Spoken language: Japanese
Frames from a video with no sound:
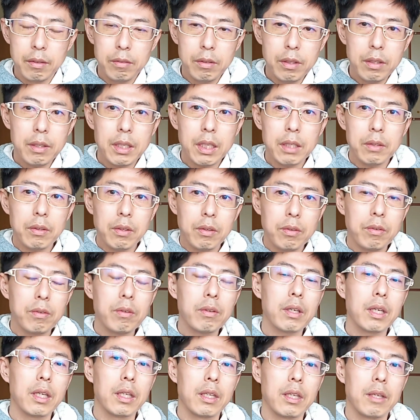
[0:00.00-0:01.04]
これはあの兵
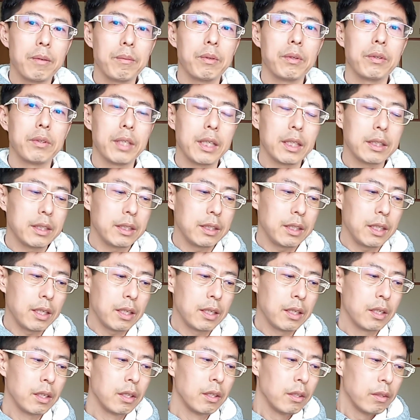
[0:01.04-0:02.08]
庫県でも同じ
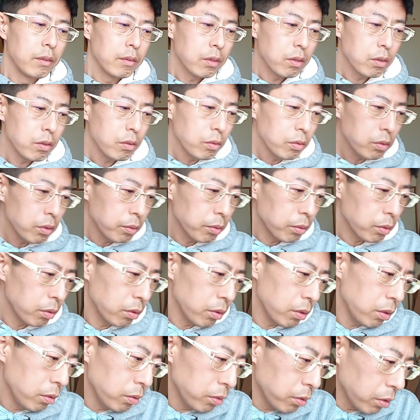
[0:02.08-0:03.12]
で、今日の
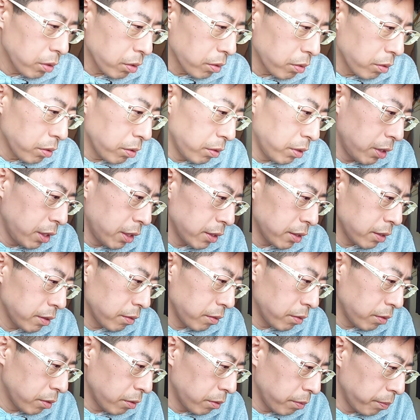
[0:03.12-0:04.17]
今日のところね、そ
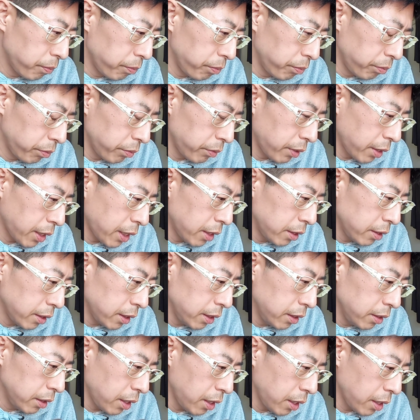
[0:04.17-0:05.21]
の、阪
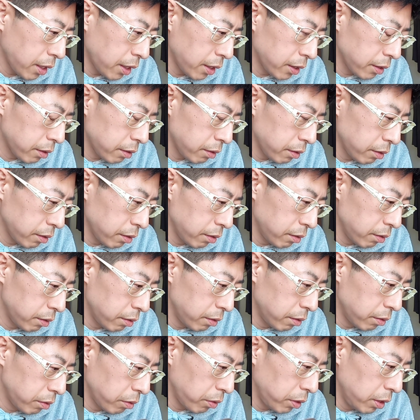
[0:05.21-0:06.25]
神タイガース
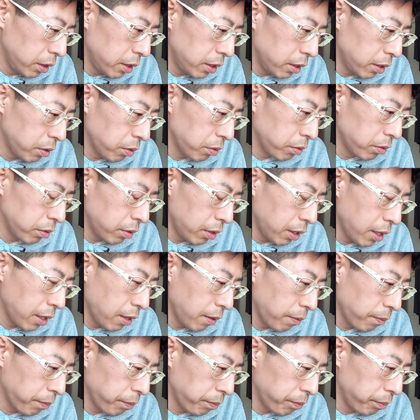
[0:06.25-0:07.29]
の1得
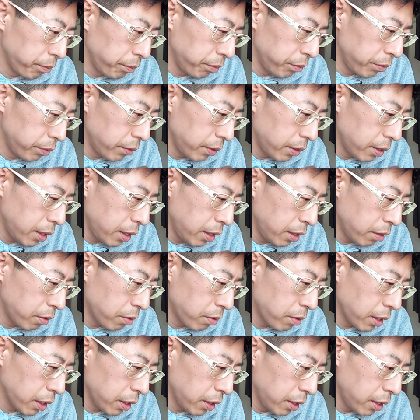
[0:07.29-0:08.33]
点で
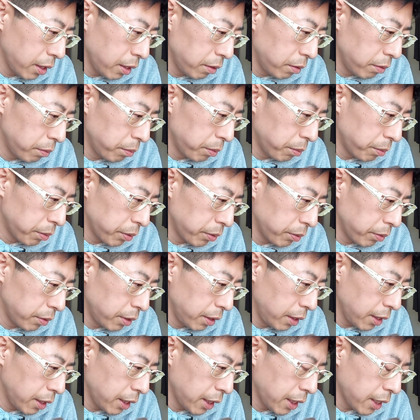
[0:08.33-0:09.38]
終わってる部
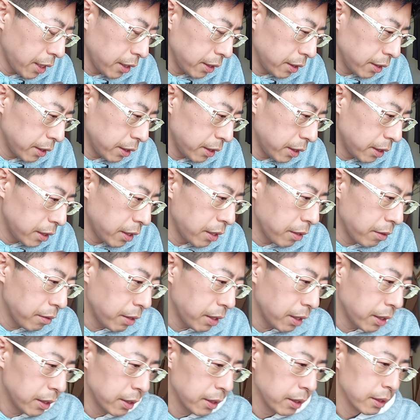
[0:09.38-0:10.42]
分に関して
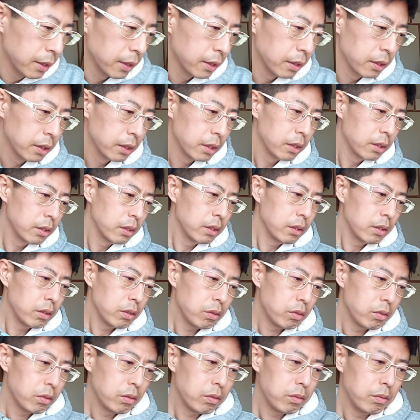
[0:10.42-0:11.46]
は、
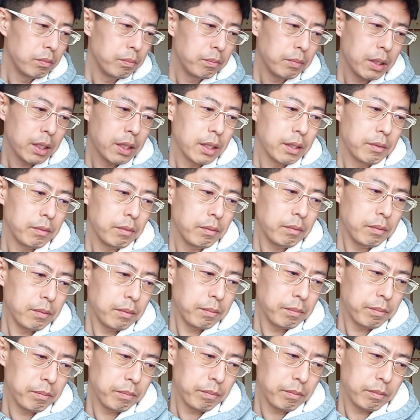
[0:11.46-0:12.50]
まあ、
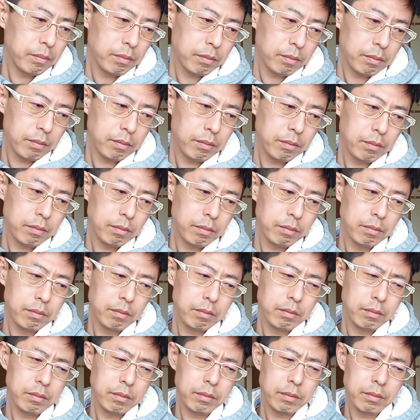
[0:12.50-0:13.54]

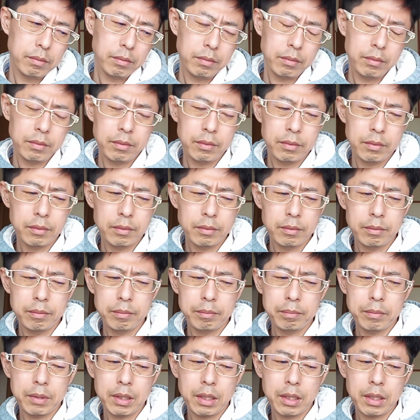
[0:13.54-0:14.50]
うん、